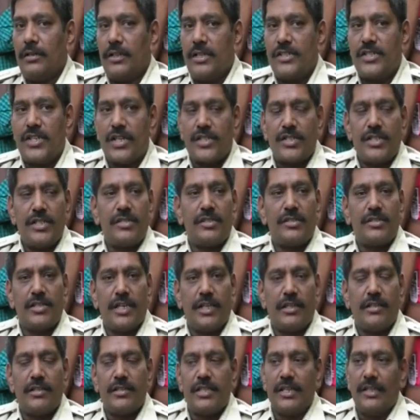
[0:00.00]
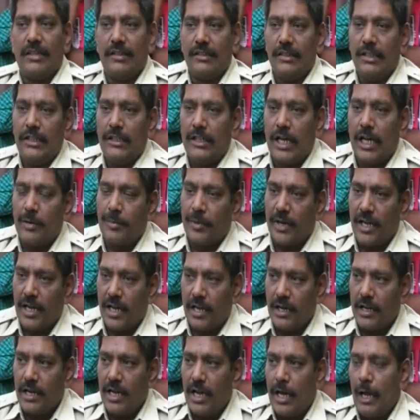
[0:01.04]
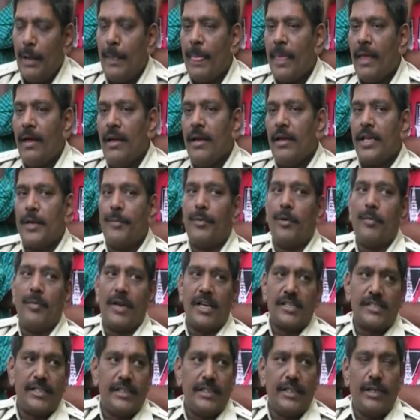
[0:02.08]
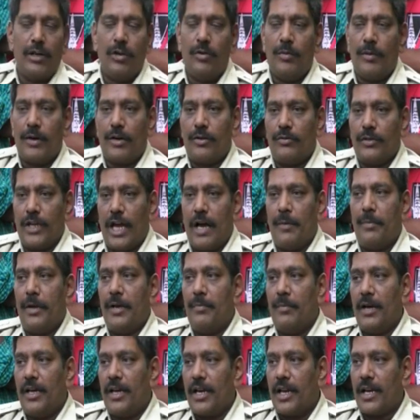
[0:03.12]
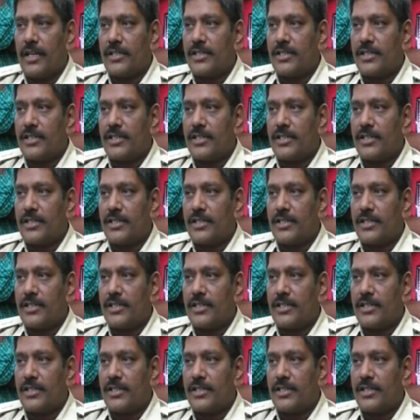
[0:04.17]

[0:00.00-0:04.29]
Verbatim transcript: ఇన్స్ట్రక్షన్స్ చేయడం జరిగింది దాని ప్రకారంగా ఇప్పుడు మన సిటీలో మనం యాభై మహిళా